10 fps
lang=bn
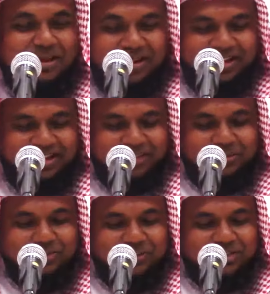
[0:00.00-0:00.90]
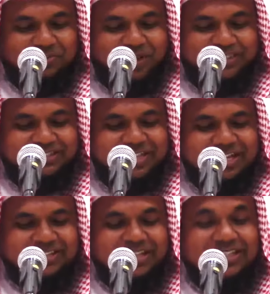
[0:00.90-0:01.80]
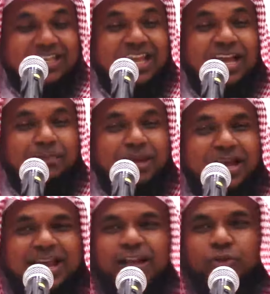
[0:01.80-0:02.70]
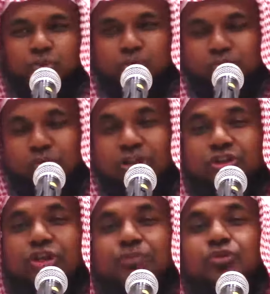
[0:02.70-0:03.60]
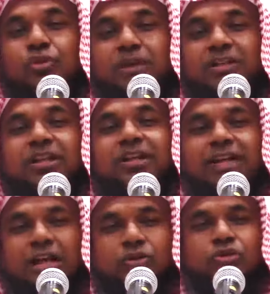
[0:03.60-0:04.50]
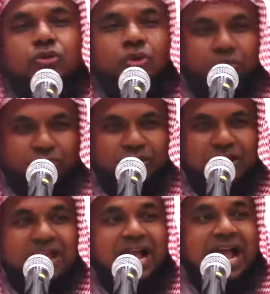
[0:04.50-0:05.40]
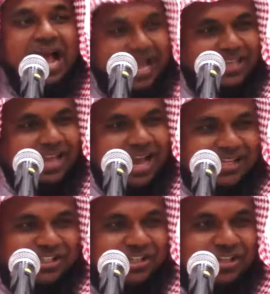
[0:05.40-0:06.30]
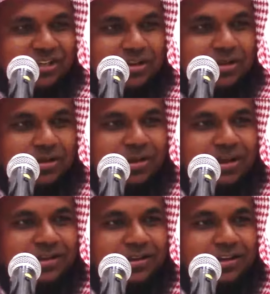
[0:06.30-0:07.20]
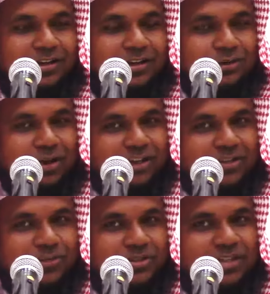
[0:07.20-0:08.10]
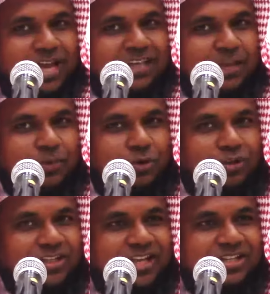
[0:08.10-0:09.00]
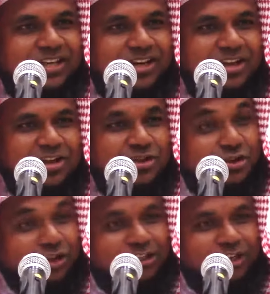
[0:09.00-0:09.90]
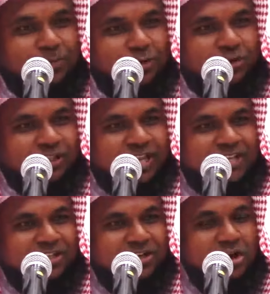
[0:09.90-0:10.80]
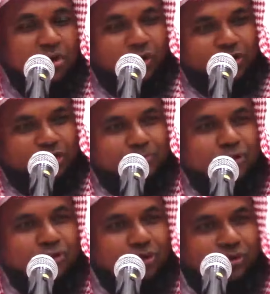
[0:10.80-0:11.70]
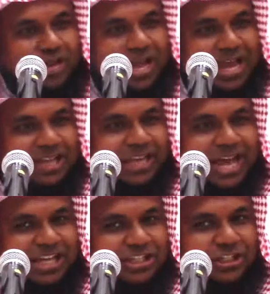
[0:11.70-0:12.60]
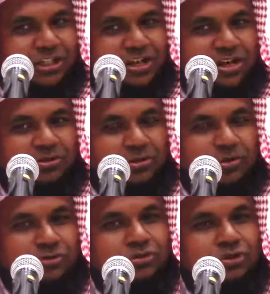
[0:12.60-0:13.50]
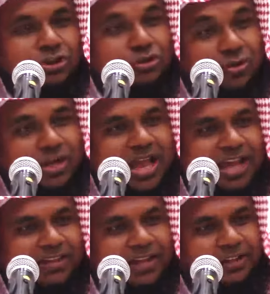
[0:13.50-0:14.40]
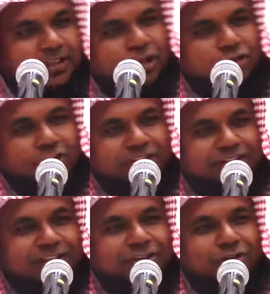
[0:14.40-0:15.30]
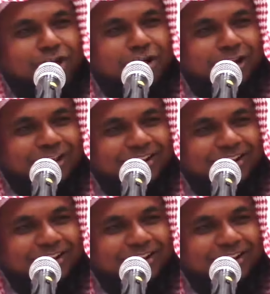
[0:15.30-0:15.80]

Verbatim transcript: হ্যাঁ তো বলছে ফাইদা তাসা আবা আহাদুকুম অতএব তোমাদের কারো যখন হাই আসে একটু আগে কি বলছে হাই কার পক্ষ থেকে আসে শয়তানের পক্ষ থেকে আসে অতএব যখন হাই আসে তখন যদি জোরে হাই নেয় তাহলে শয়তানকে কি করা হয়